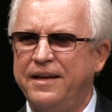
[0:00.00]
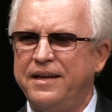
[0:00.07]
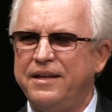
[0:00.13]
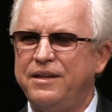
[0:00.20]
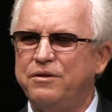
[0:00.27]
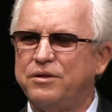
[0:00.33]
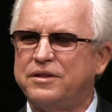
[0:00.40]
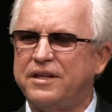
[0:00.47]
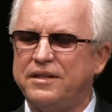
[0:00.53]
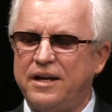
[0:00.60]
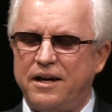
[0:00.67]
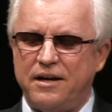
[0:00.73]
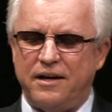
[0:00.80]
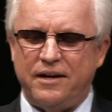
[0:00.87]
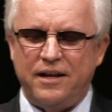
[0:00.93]
И вот
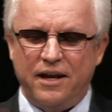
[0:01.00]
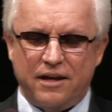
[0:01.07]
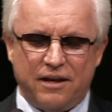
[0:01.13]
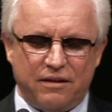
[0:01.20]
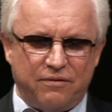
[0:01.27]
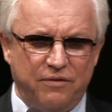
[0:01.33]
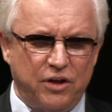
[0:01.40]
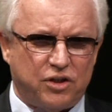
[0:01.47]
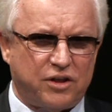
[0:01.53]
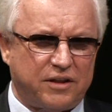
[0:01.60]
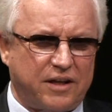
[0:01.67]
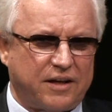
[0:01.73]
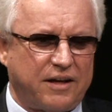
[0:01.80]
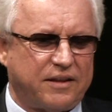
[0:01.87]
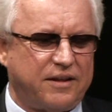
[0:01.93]
когда регент вышел,
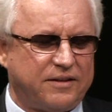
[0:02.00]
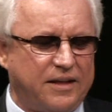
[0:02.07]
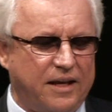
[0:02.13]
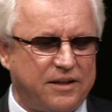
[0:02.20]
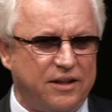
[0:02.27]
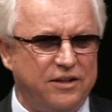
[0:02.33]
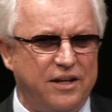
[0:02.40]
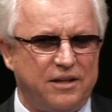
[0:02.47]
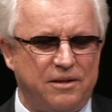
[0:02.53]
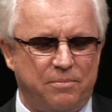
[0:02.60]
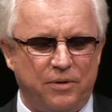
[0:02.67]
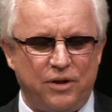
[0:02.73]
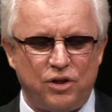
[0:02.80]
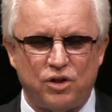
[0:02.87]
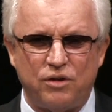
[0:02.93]
так как-то, знаете, дети
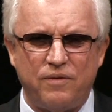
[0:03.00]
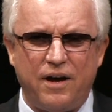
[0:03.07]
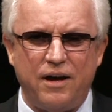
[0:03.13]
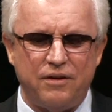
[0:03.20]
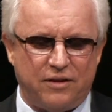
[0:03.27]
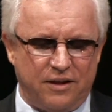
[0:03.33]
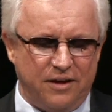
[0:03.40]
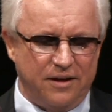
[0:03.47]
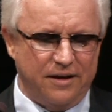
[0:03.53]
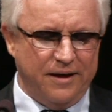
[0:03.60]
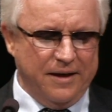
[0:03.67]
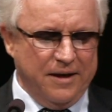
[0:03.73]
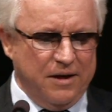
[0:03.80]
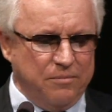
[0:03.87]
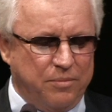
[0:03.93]
переживают, и
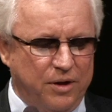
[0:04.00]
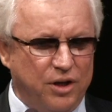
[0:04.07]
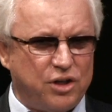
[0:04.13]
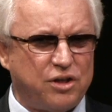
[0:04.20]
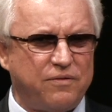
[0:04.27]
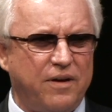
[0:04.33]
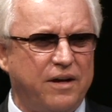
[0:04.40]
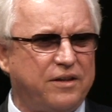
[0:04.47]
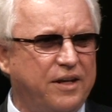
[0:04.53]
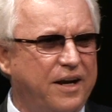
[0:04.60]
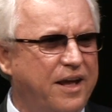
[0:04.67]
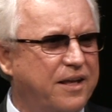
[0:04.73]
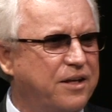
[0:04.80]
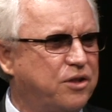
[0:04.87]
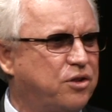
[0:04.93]
переживают
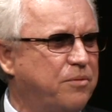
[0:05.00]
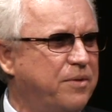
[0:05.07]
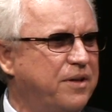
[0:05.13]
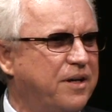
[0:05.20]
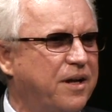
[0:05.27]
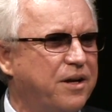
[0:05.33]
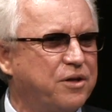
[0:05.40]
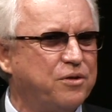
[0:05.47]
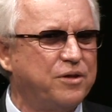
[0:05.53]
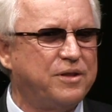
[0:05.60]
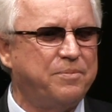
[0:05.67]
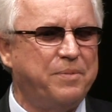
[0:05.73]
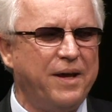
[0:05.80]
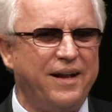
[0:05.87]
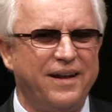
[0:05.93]
регент, чтобы они хорошо
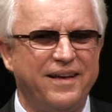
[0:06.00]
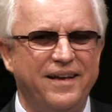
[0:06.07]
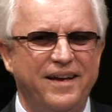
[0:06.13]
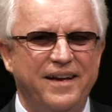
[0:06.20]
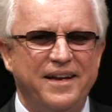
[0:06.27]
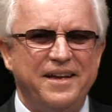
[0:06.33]
спели.